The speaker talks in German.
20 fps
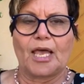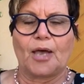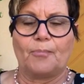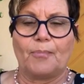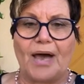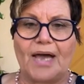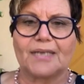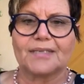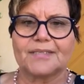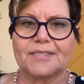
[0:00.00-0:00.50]

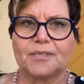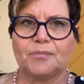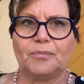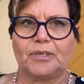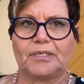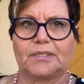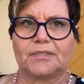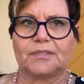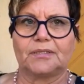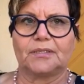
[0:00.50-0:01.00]
Machen Sie
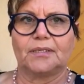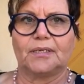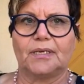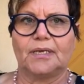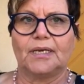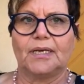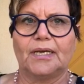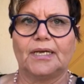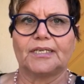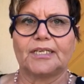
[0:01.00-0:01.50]
mit.
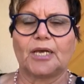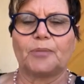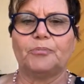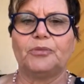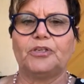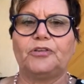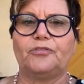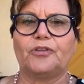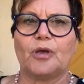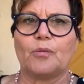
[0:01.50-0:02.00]

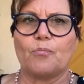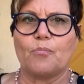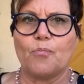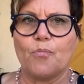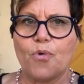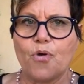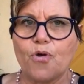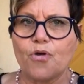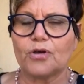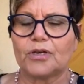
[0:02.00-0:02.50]
Damit wir
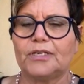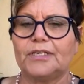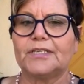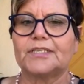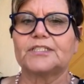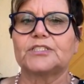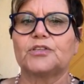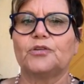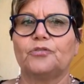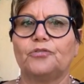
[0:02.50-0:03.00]

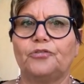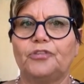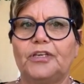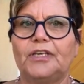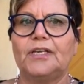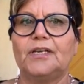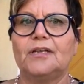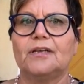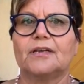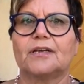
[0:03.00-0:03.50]
möglichst
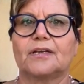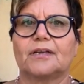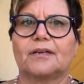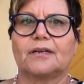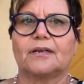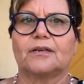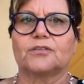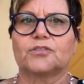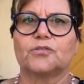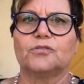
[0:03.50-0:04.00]
viele
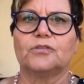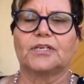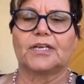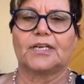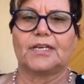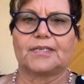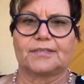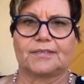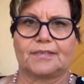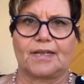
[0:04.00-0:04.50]

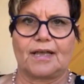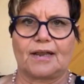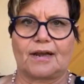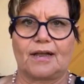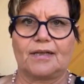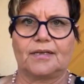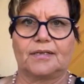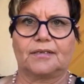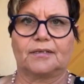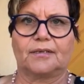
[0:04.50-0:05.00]
Schulklassen
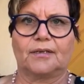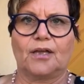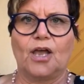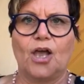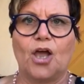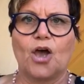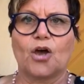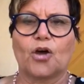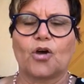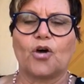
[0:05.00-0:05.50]
erreichen,
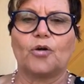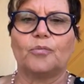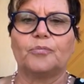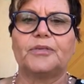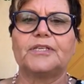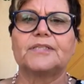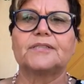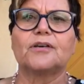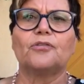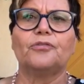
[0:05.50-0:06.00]

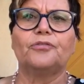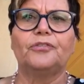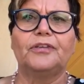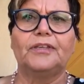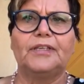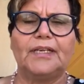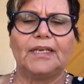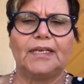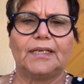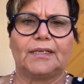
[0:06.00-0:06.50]
kommt es auf
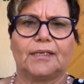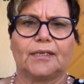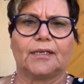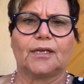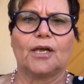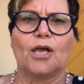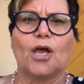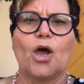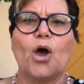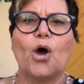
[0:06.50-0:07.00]

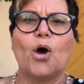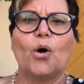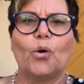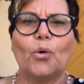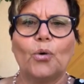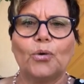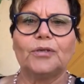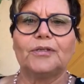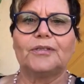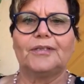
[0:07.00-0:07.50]
jede
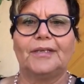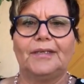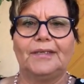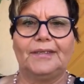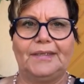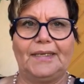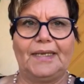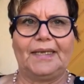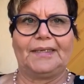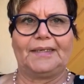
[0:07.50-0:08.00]
und
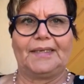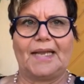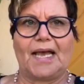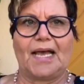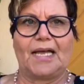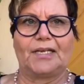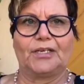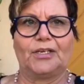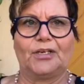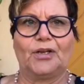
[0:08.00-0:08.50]
jeden
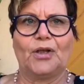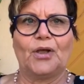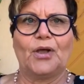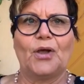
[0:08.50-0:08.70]
an.